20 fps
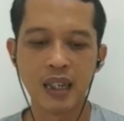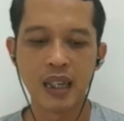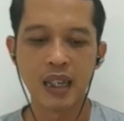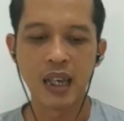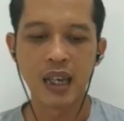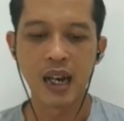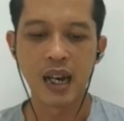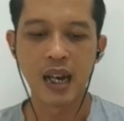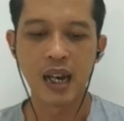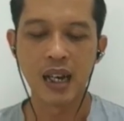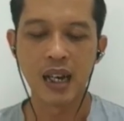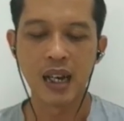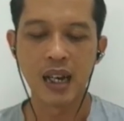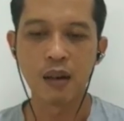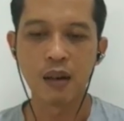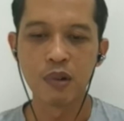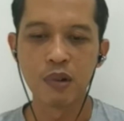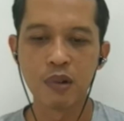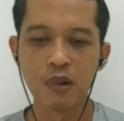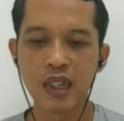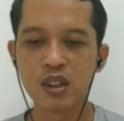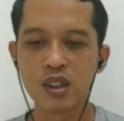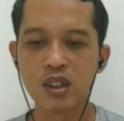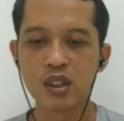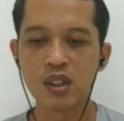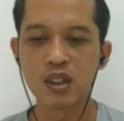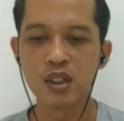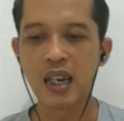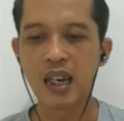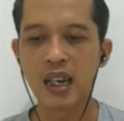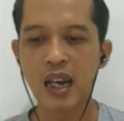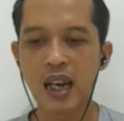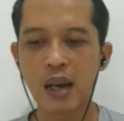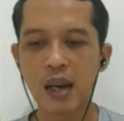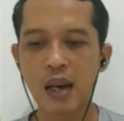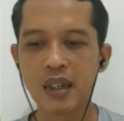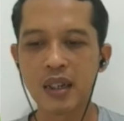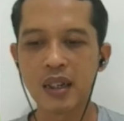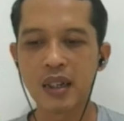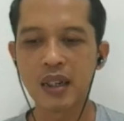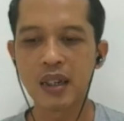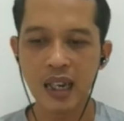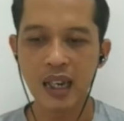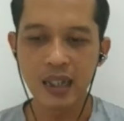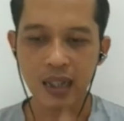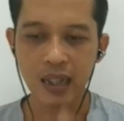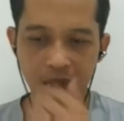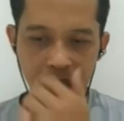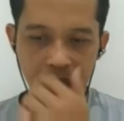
ya kemudian juga dilengkapi dengan